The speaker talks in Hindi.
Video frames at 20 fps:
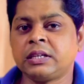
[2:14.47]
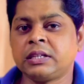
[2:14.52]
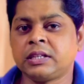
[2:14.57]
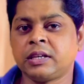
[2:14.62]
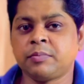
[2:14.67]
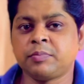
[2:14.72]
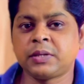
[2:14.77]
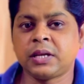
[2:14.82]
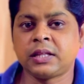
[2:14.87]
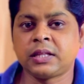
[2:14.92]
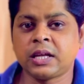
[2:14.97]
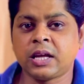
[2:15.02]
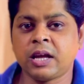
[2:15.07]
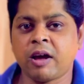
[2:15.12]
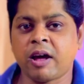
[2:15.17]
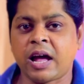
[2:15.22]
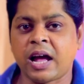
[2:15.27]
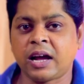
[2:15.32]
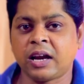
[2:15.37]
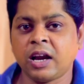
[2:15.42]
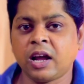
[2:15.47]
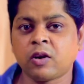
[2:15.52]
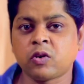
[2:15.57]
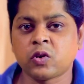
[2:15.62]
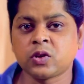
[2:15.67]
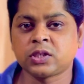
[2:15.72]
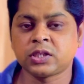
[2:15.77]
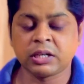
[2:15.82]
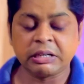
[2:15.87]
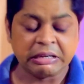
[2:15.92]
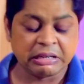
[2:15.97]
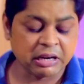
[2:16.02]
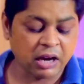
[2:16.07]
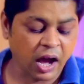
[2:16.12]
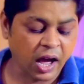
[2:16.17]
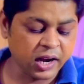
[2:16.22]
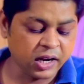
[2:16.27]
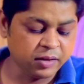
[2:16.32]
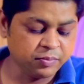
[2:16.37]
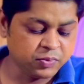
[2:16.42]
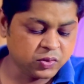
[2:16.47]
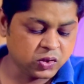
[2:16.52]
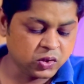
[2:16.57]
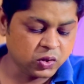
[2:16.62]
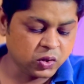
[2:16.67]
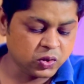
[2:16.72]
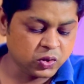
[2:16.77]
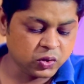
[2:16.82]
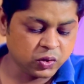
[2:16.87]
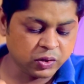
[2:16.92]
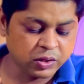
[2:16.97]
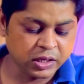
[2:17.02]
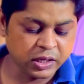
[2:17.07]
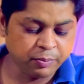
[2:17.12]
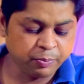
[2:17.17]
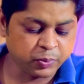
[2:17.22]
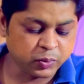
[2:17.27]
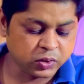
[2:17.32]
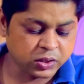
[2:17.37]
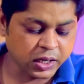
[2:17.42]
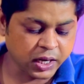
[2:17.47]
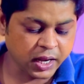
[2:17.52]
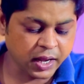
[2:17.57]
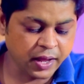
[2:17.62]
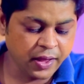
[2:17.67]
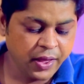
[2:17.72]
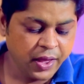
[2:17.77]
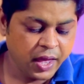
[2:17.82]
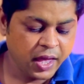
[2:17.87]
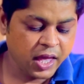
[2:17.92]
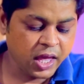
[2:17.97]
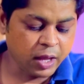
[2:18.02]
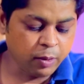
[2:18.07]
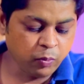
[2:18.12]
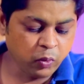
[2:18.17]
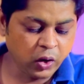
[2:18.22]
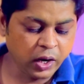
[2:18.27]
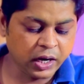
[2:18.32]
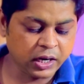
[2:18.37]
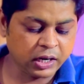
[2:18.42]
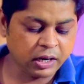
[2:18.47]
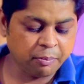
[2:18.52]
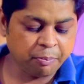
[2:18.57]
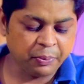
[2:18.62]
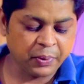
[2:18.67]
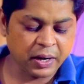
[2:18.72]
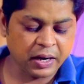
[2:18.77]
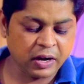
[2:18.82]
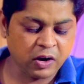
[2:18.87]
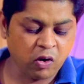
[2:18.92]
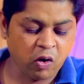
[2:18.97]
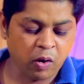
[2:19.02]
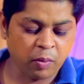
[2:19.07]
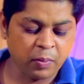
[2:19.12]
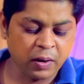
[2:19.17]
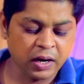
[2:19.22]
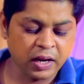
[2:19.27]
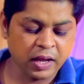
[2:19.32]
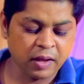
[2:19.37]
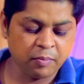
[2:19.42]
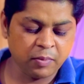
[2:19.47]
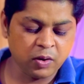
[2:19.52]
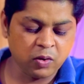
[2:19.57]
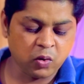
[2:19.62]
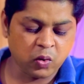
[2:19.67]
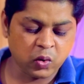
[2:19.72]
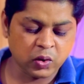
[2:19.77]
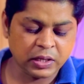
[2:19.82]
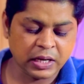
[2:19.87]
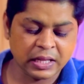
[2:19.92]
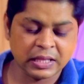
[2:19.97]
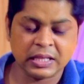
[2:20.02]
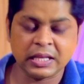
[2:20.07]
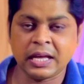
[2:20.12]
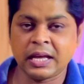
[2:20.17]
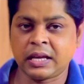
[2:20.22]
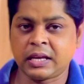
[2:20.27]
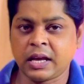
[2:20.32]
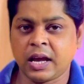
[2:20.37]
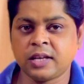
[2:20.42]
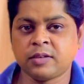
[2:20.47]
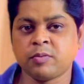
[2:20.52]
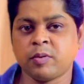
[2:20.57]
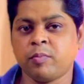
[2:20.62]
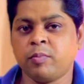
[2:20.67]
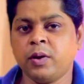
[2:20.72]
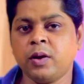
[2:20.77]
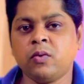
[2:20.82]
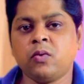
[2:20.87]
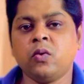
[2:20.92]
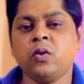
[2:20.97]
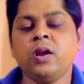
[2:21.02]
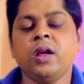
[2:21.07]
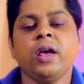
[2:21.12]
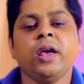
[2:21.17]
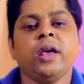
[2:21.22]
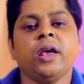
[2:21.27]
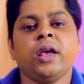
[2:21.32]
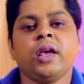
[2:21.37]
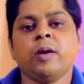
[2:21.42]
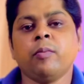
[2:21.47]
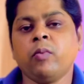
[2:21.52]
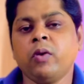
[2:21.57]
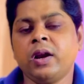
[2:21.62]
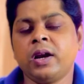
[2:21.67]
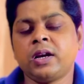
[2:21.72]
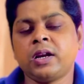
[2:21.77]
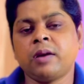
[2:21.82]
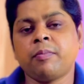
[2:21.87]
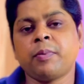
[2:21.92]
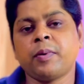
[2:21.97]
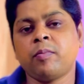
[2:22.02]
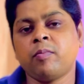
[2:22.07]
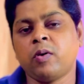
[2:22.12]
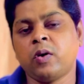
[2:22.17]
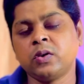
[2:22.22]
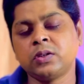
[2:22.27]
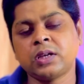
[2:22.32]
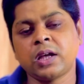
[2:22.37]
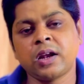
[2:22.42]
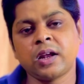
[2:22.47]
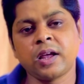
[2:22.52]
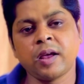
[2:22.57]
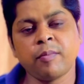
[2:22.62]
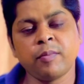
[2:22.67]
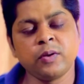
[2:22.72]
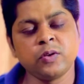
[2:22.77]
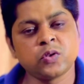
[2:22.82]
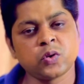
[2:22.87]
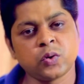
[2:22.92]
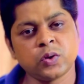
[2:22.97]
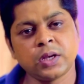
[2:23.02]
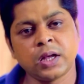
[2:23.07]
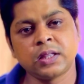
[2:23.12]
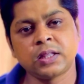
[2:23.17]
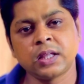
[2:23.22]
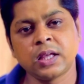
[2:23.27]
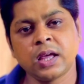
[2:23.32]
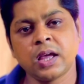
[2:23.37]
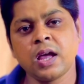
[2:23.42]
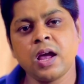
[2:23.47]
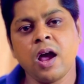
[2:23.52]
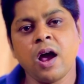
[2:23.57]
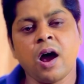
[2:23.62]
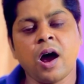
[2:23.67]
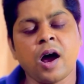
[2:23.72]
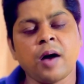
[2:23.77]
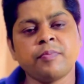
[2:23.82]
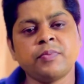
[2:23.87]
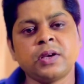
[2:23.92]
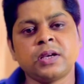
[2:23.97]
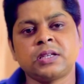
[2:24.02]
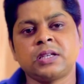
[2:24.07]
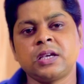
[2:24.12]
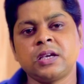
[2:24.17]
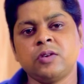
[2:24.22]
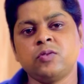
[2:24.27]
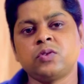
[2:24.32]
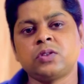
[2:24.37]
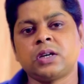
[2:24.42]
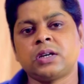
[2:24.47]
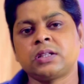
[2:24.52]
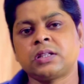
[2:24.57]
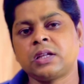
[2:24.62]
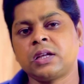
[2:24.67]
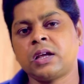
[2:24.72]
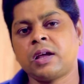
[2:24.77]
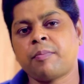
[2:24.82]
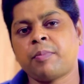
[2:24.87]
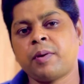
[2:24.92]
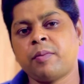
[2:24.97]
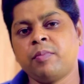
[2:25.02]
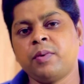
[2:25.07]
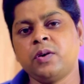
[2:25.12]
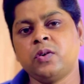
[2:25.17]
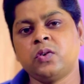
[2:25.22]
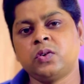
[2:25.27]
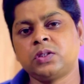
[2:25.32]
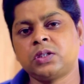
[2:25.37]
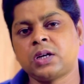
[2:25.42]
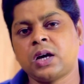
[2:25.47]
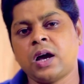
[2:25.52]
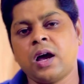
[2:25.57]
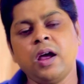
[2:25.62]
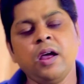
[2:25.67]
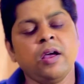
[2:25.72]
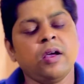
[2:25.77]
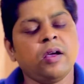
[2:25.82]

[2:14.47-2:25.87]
की तरफ चलते हैं अगला क्वेश्चन गालिब जीरो जीरो डी पूछे हैं इमुलेटर पर नॉर्मल गेमिंग हो जाती है क्या इसमें बिल्कुल इमुलेटर पर बहुत सारे गेमिंग्स हो जाती है आप जैसे यूज करते हैं अपना विंडोज़ का